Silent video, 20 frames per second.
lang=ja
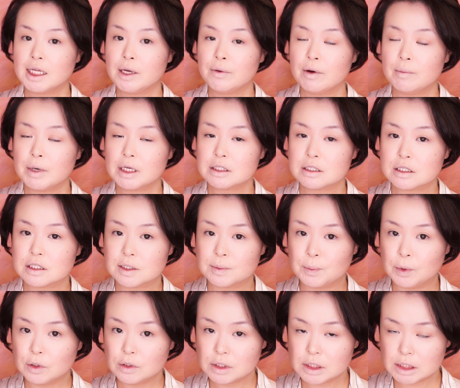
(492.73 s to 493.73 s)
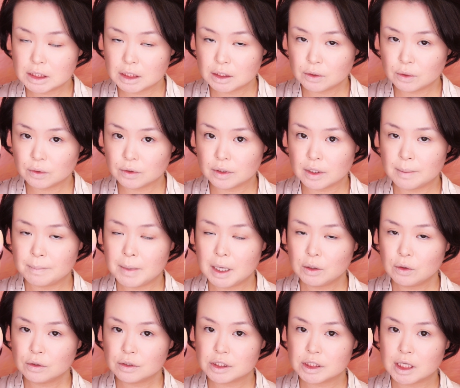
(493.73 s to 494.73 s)
い、ではまずスポンジにとって
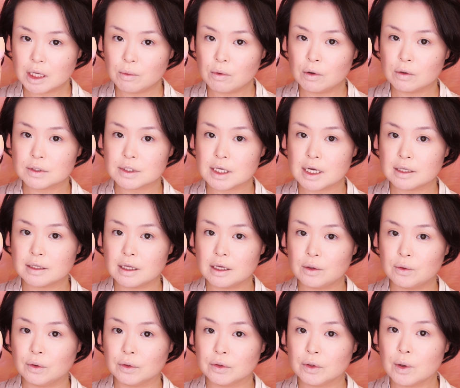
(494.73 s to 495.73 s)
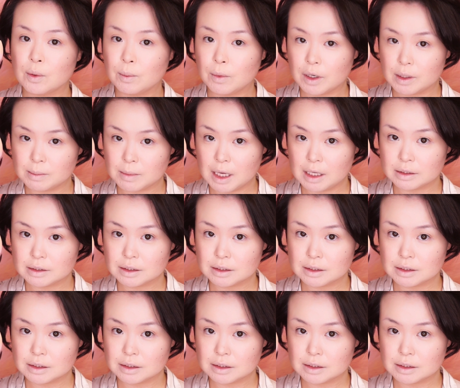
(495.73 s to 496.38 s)
目の下を押さえていこうと思いま